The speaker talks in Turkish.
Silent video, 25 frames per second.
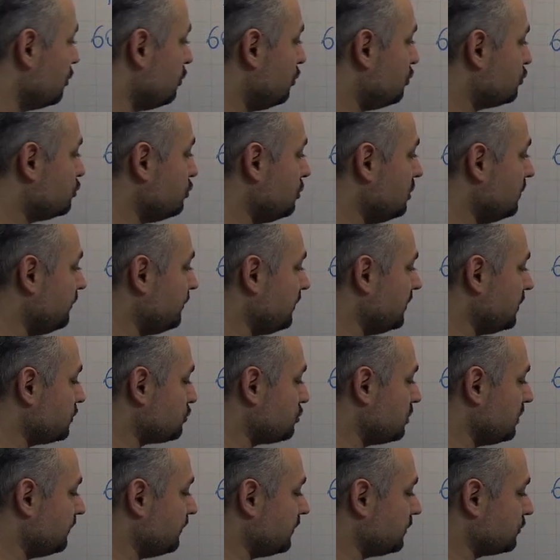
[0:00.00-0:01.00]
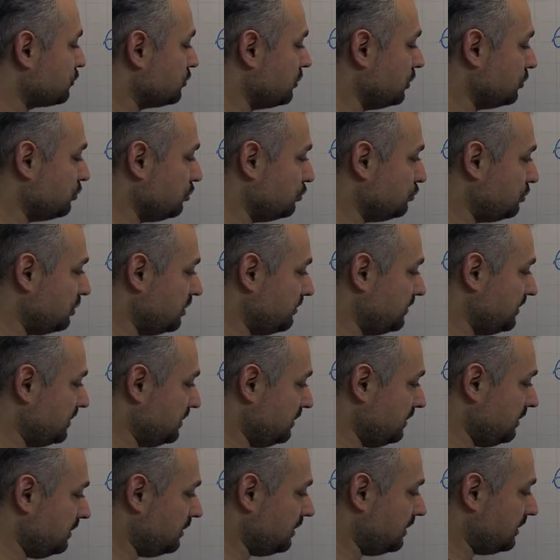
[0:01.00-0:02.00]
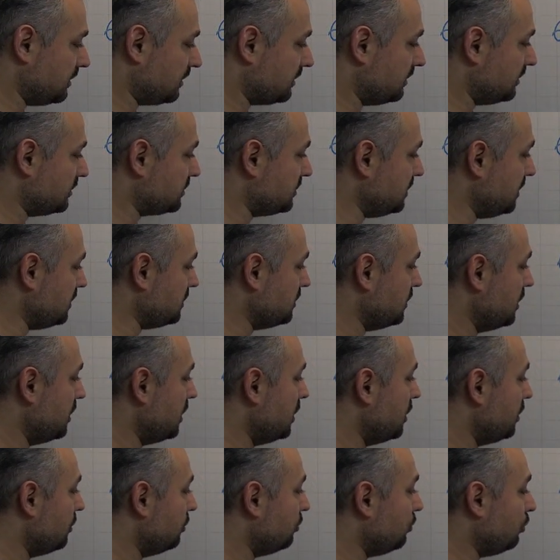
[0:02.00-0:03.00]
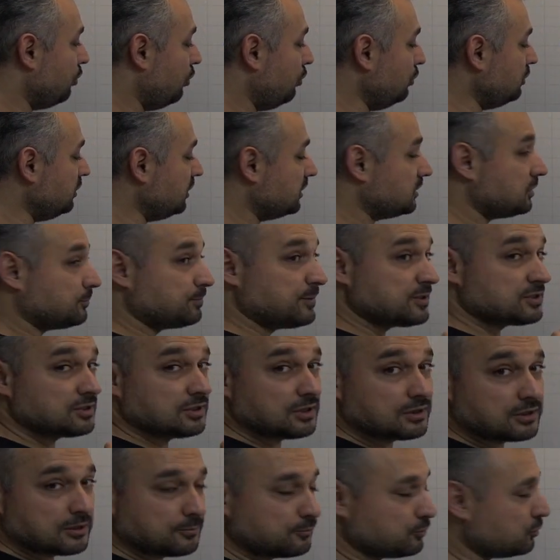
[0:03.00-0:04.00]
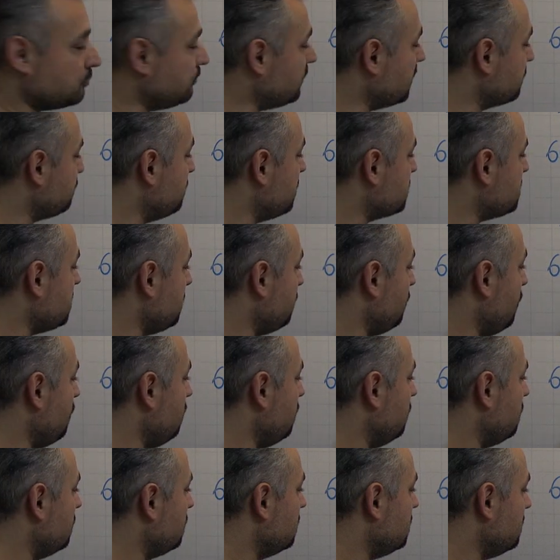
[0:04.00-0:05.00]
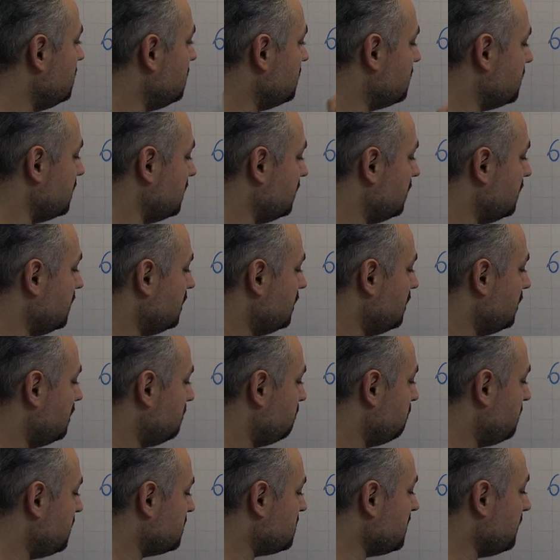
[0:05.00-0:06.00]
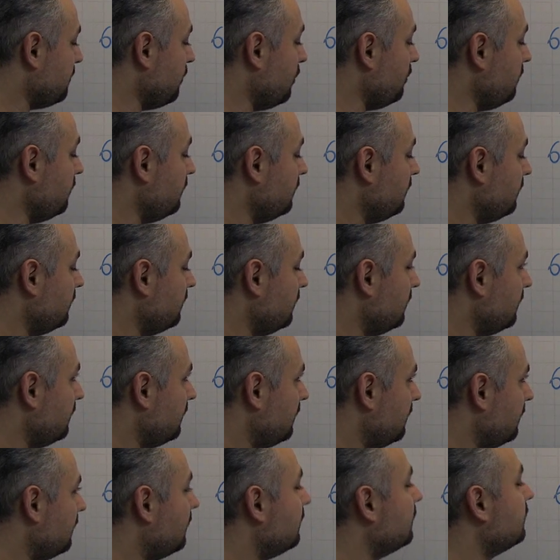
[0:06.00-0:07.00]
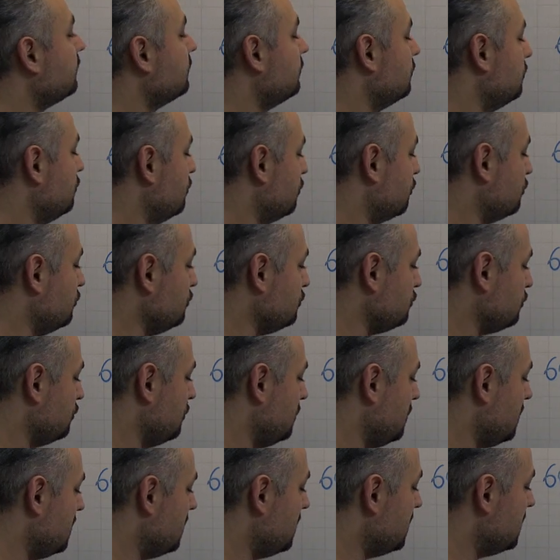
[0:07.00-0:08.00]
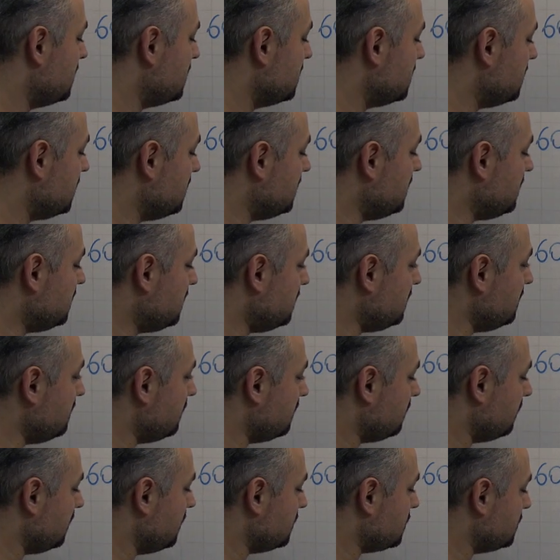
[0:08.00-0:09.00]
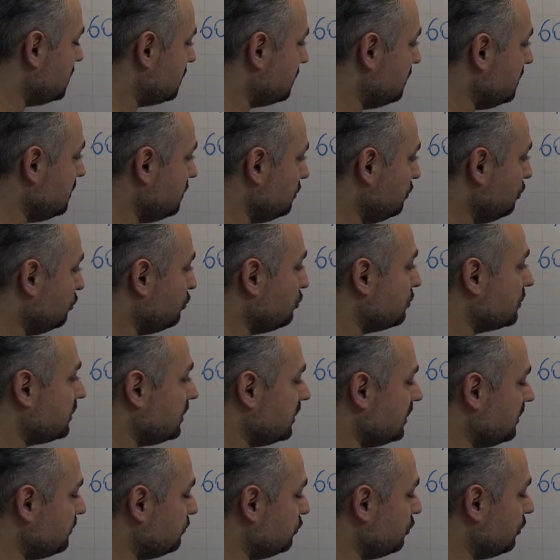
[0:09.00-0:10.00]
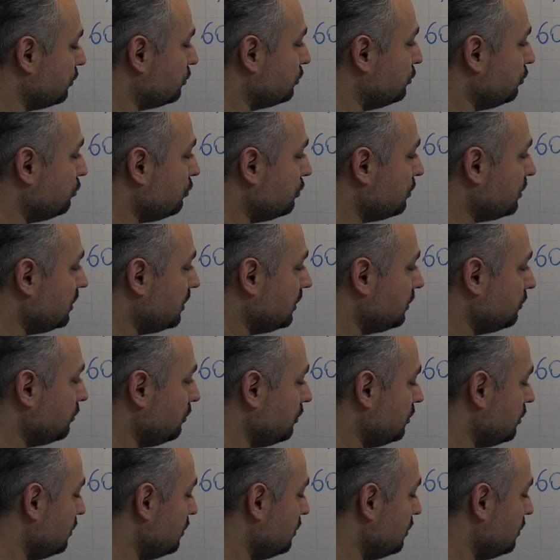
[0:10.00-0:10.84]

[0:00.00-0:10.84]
Şu sıfırda şu sıfıra şurada götürebiliriz arkadaşlar. 10 ile 45'i nasıl yapıyorum? Bak 5'e böl 2. 5'e böl 9. 2x eşittir 9 kere 24. 9 kere